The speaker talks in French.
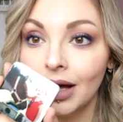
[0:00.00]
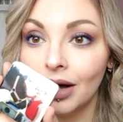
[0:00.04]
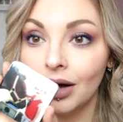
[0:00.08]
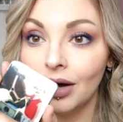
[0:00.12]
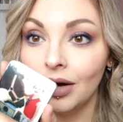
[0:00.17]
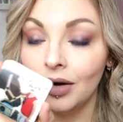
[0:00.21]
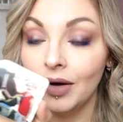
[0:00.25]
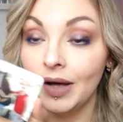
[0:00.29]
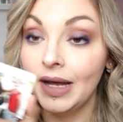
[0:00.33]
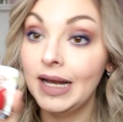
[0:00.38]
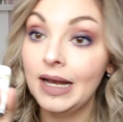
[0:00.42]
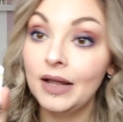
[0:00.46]

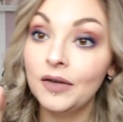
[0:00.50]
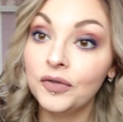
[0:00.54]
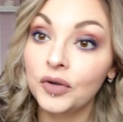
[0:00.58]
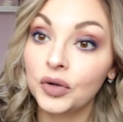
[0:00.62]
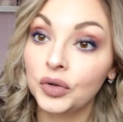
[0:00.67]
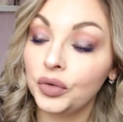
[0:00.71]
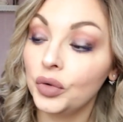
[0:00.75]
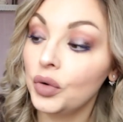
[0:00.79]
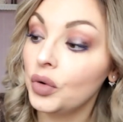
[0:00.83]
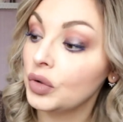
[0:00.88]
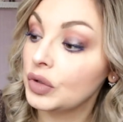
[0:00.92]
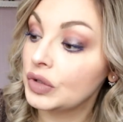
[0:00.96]
Euh, et les
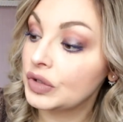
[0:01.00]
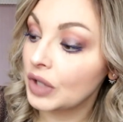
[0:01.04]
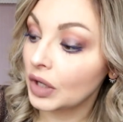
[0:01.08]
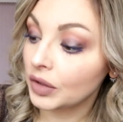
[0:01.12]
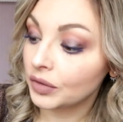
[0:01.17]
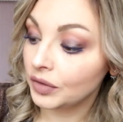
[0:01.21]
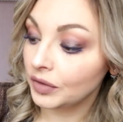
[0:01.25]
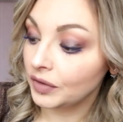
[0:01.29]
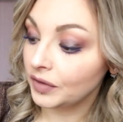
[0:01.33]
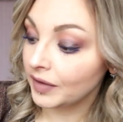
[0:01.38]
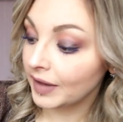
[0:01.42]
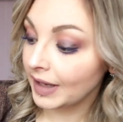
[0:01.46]
photos
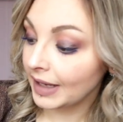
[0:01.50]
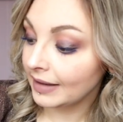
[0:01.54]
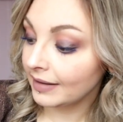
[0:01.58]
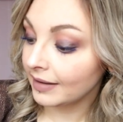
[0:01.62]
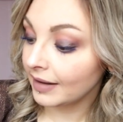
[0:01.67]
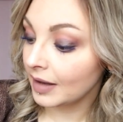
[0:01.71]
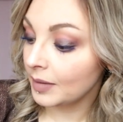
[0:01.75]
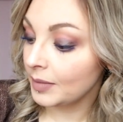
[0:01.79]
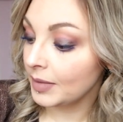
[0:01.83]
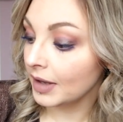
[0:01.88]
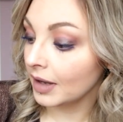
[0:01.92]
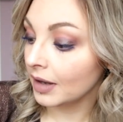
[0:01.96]
ressortent très
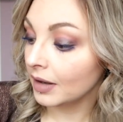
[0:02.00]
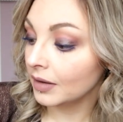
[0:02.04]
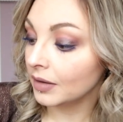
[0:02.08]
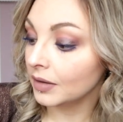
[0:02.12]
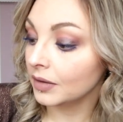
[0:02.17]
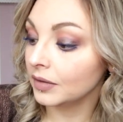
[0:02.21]
très bien.